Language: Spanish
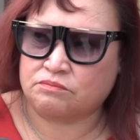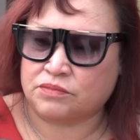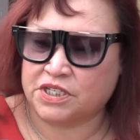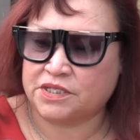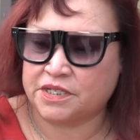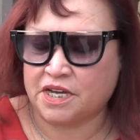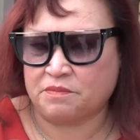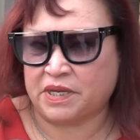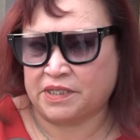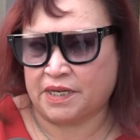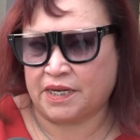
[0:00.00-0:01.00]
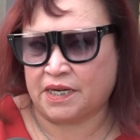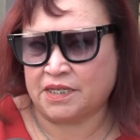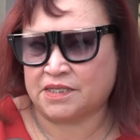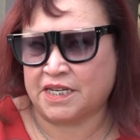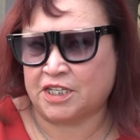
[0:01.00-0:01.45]
Sí, sí hay
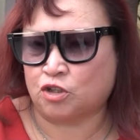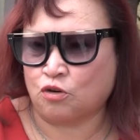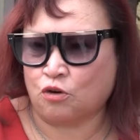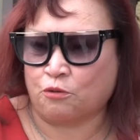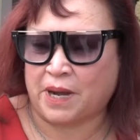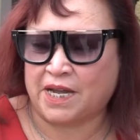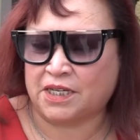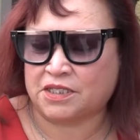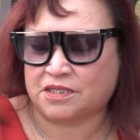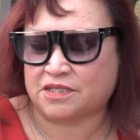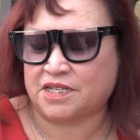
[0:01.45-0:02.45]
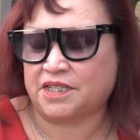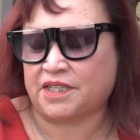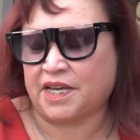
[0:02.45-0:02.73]
materiales. De hecho, Cobach sí